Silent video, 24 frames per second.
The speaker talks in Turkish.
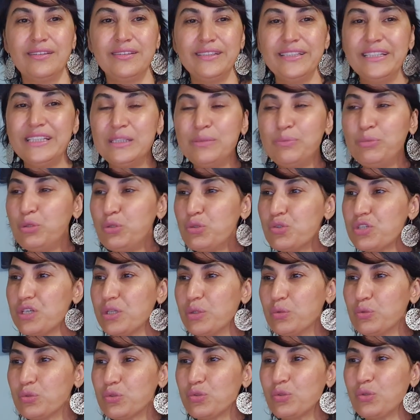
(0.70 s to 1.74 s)
23
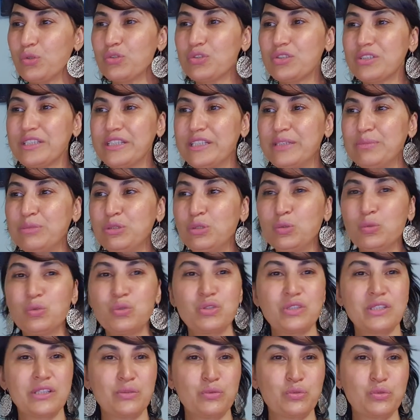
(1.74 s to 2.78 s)
Ağustos
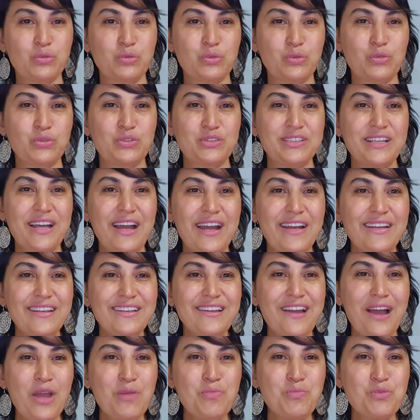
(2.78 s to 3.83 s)
29 Ağustos değerli
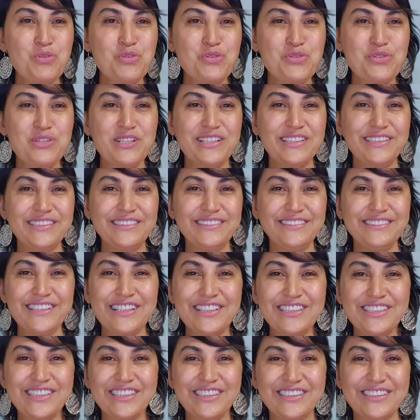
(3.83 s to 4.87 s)
yay burçları
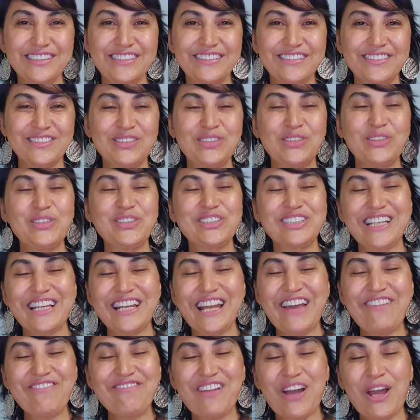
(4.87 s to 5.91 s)
nasılsınız?
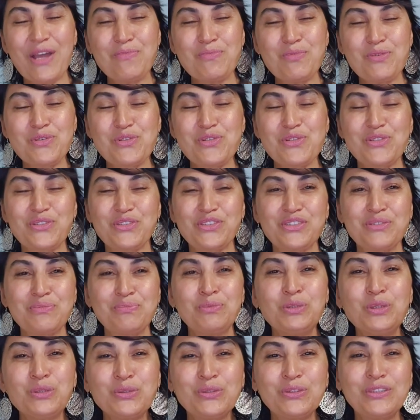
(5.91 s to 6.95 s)
Yükselen yay burcunuzu
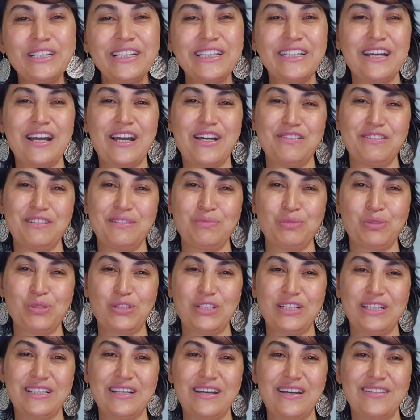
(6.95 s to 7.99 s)
mutlaka ve
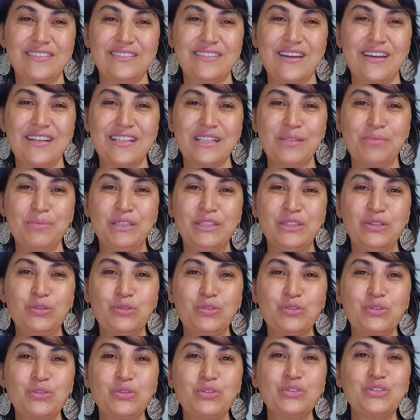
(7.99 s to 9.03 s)
mutlaka takip
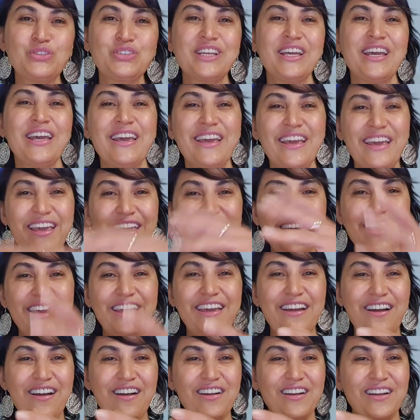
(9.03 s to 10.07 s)
ediyorsunuz. E
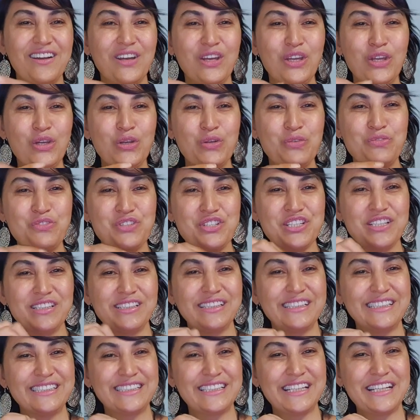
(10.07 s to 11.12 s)
Akkaya Official
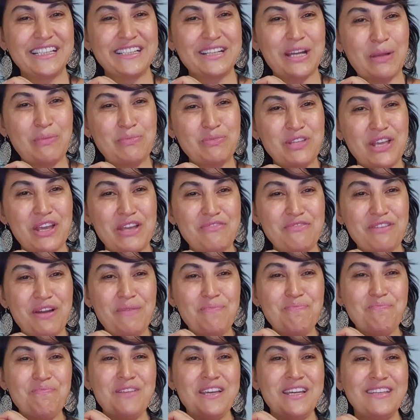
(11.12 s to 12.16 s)
Instagram
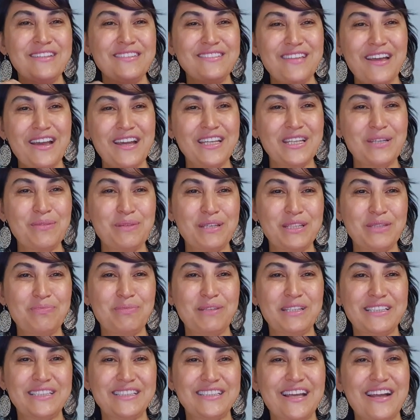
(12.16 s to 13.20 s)
sayfam. Takip
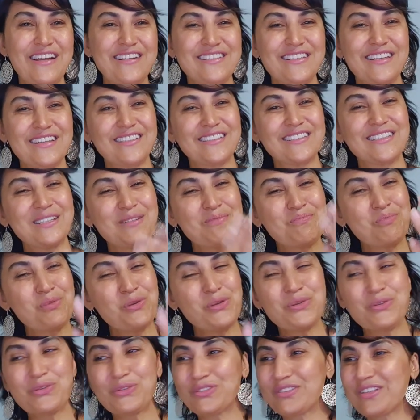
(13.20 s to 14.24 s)
etmek isterseniz de
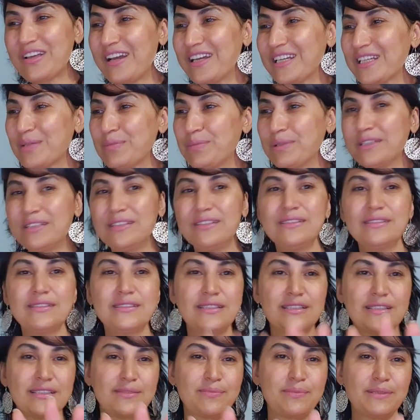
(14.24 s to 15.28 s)
buyurun takip edin
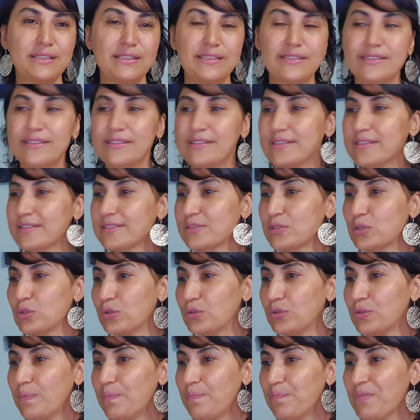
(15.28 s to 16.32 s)
siz bilirsiniz
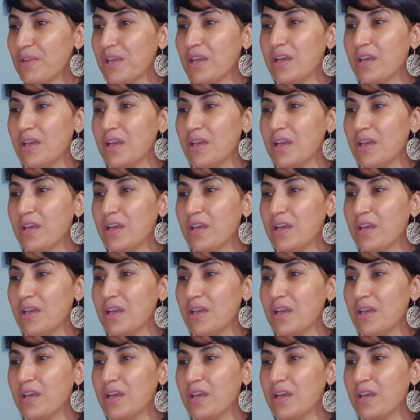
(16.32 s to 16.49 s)
diyorum.